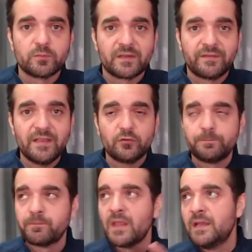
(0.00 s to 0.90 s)
perfeito?
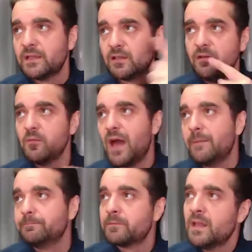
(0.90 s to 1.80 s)
Então vamos
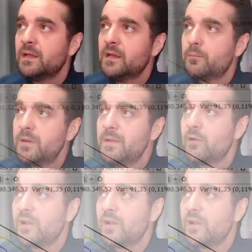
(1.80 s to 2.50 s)
lá, Primeiro